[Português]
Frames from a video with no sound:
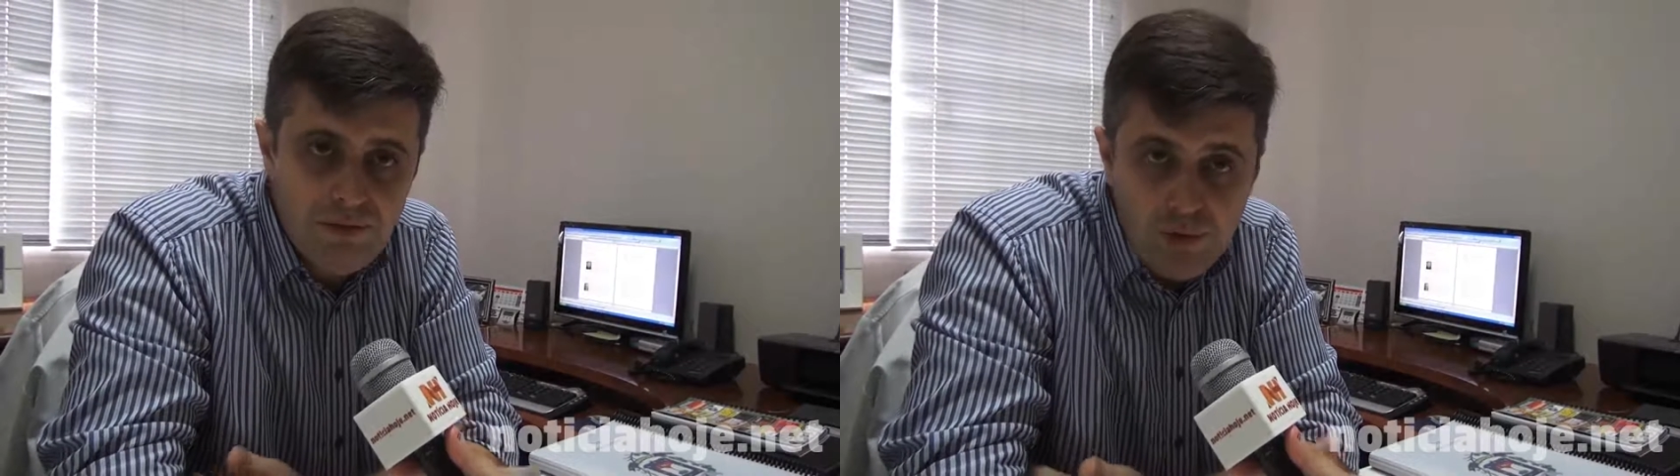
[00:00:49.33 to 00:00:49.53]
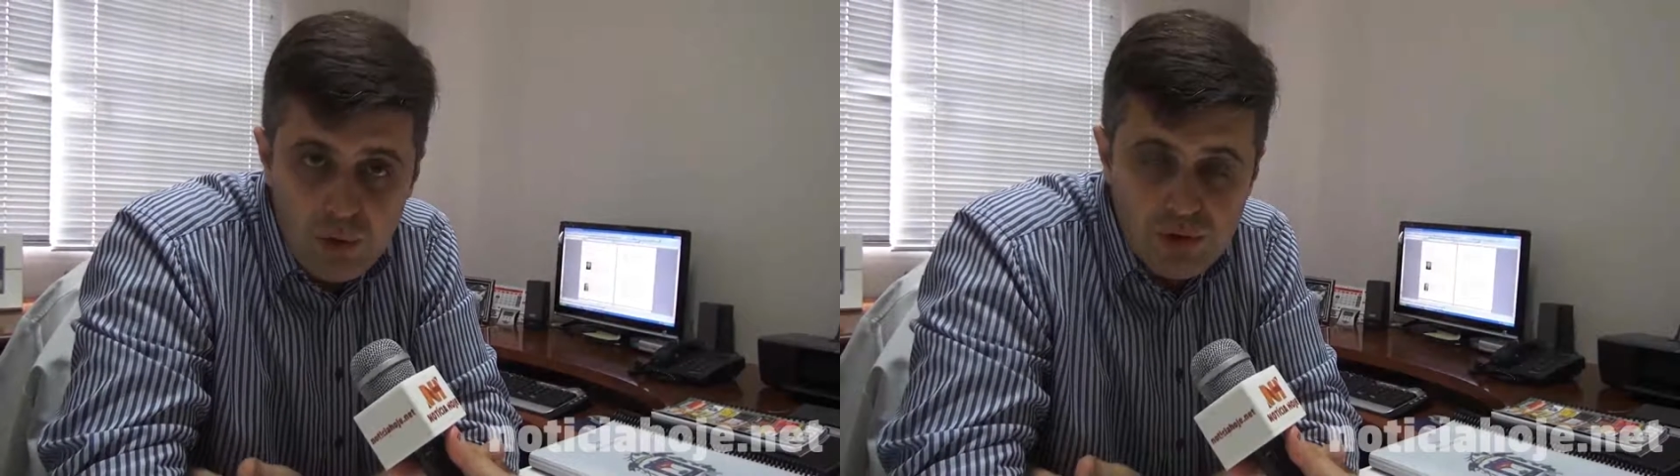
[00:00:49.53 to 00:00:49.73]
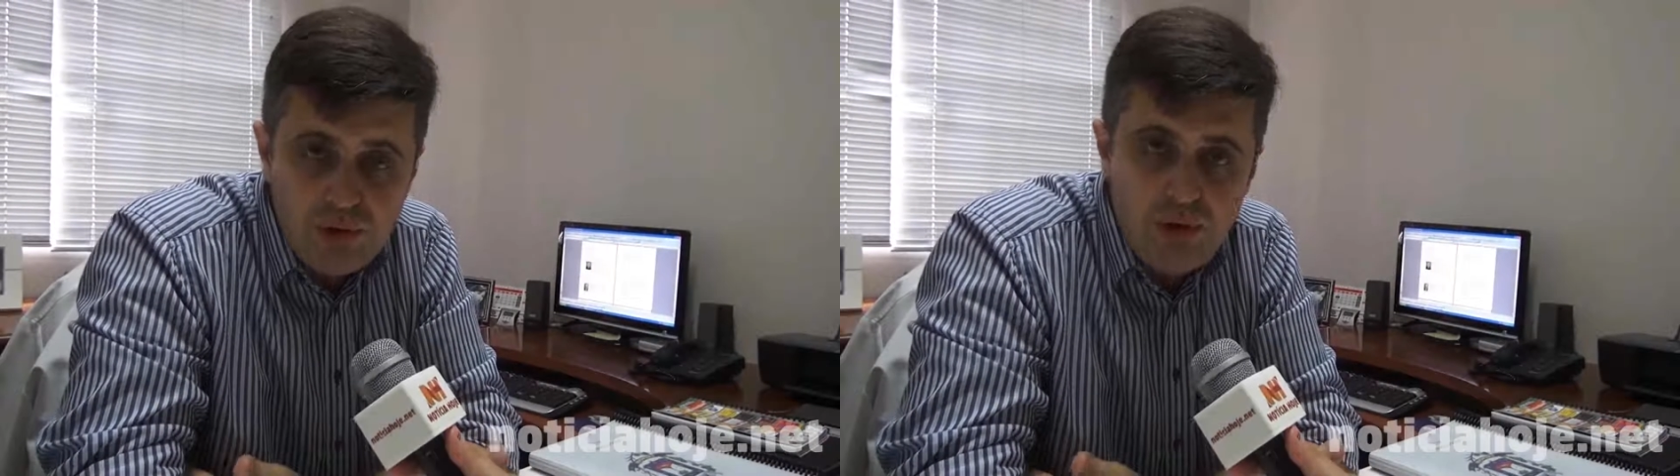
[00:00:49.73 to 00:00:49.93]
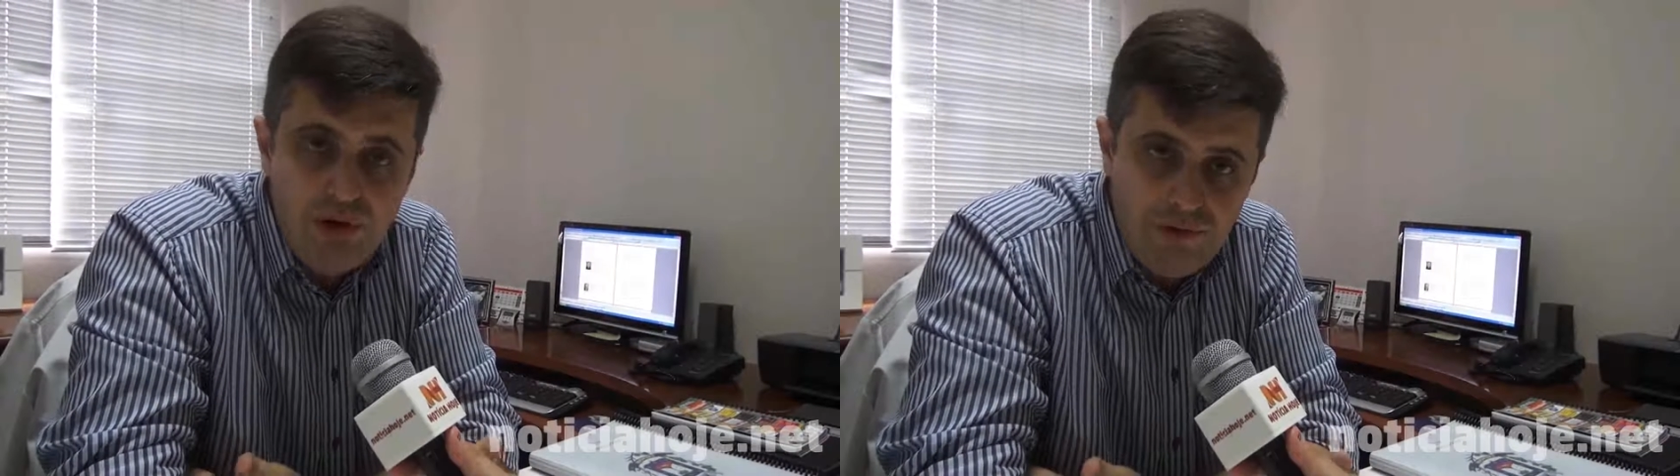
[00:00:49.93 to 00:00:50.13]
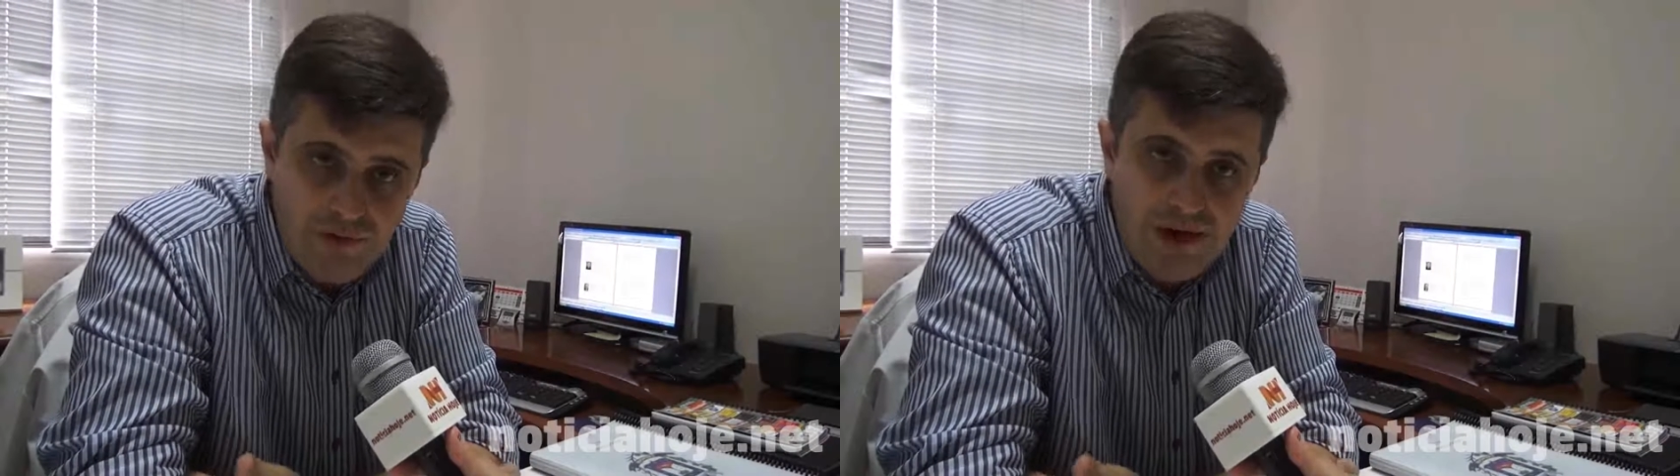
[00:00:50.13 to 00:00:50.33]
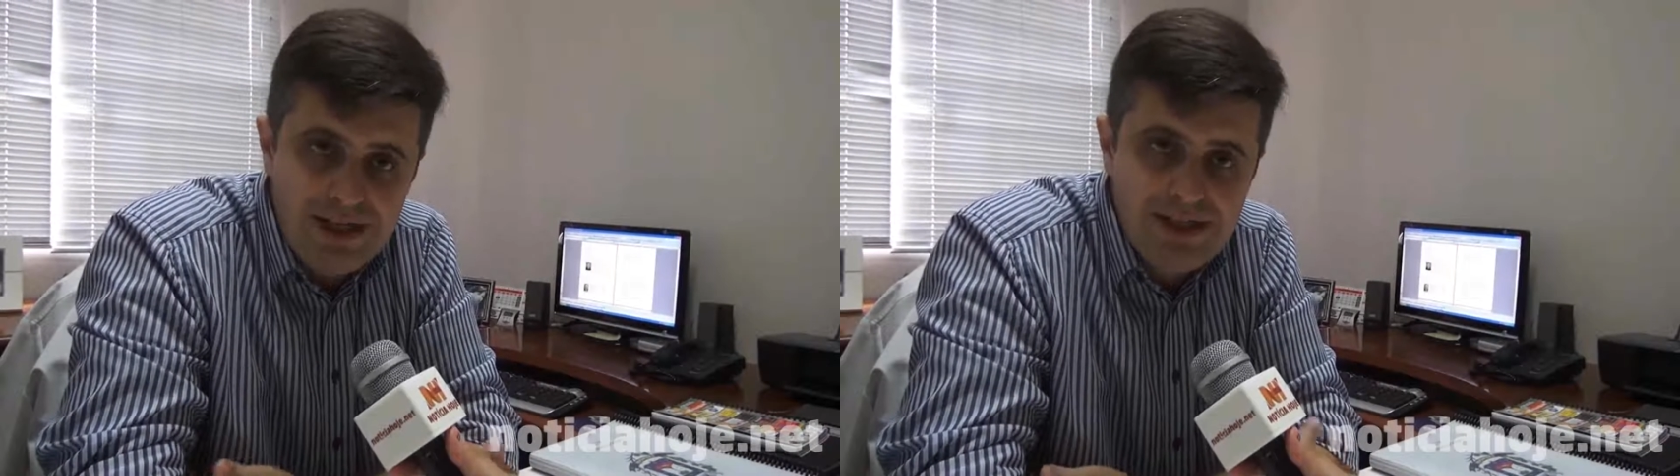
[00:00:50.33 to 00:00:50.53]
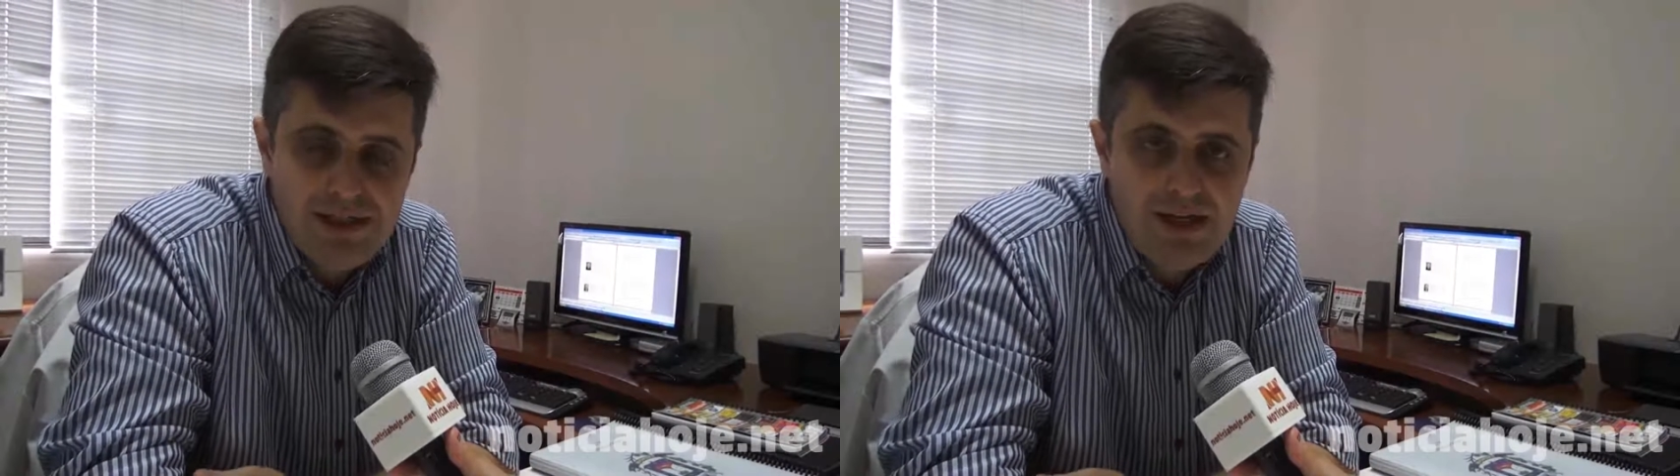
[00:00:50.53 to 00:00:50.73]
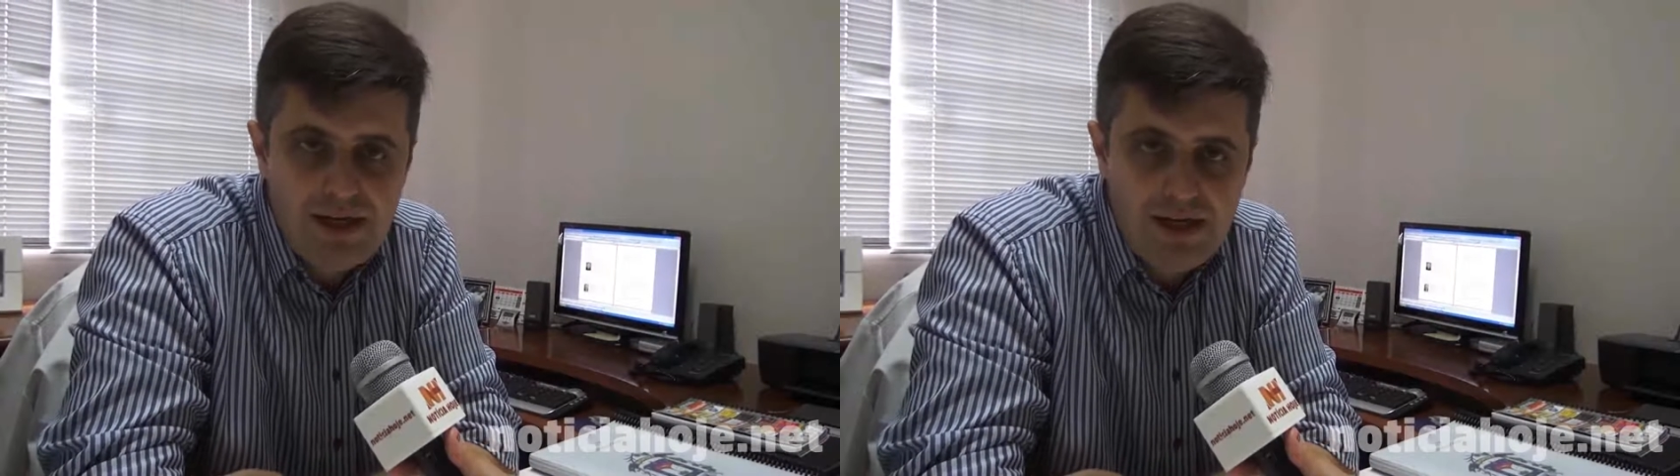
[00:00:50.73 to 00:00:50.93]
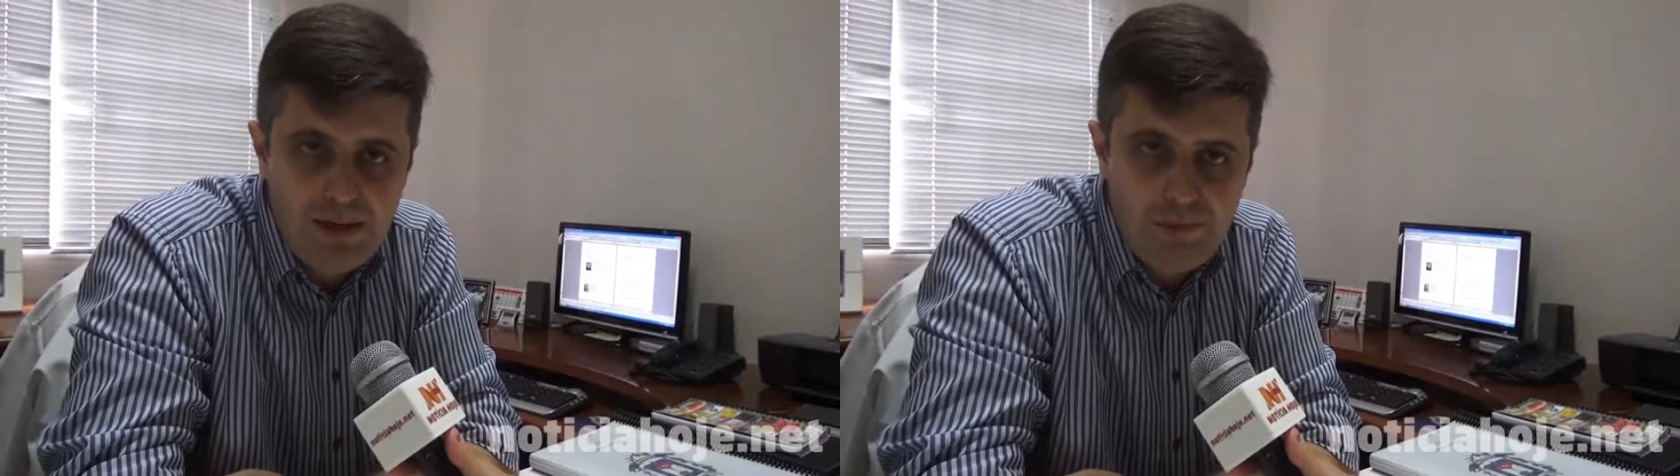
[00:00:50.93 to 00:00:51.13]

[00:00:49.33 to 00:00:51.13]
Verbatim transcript: constrói, faz a,